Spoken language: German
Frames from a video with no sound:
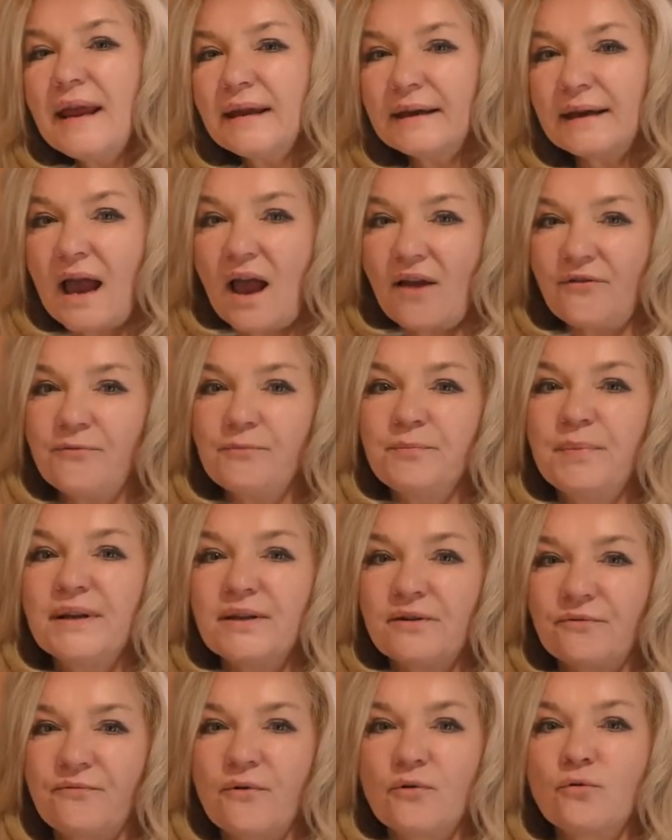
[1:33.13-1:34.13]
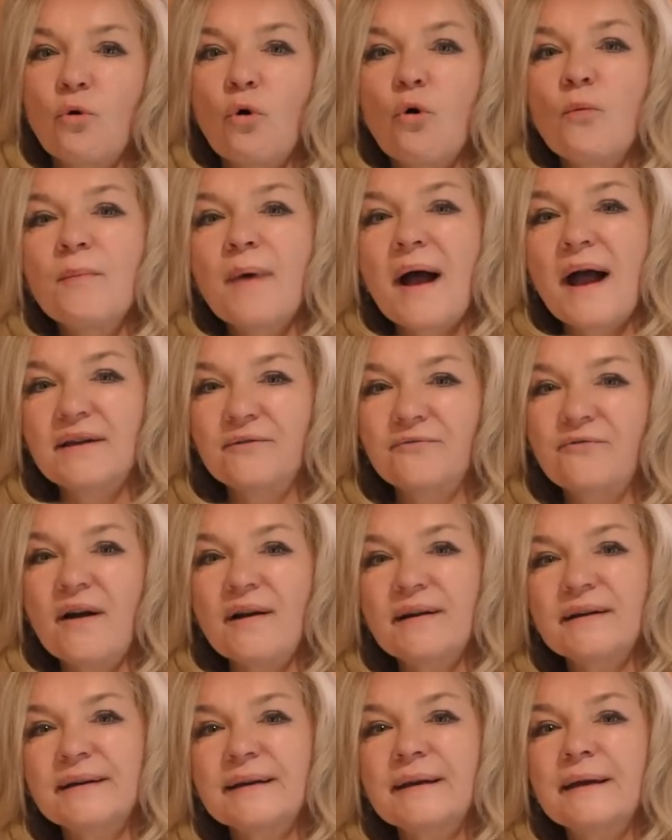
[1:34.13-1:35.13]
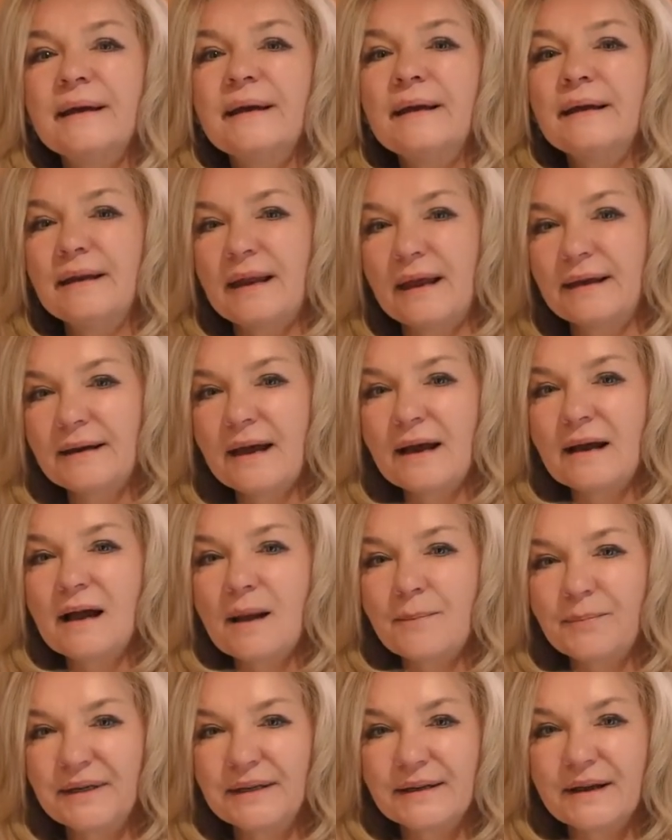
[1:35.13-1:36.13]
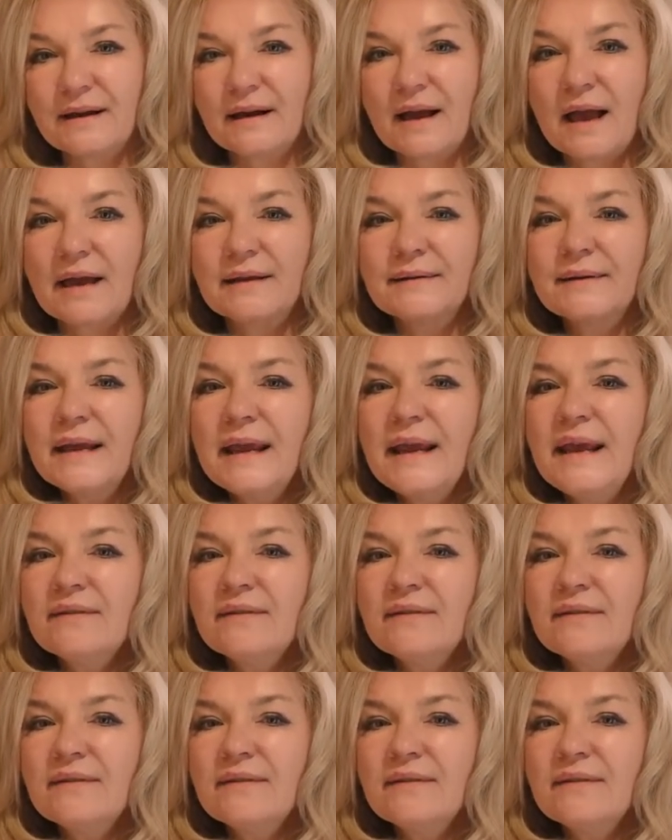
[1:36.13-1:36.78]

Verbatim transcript: greifen bitte von oben einfach äh, in den Karabiner rein.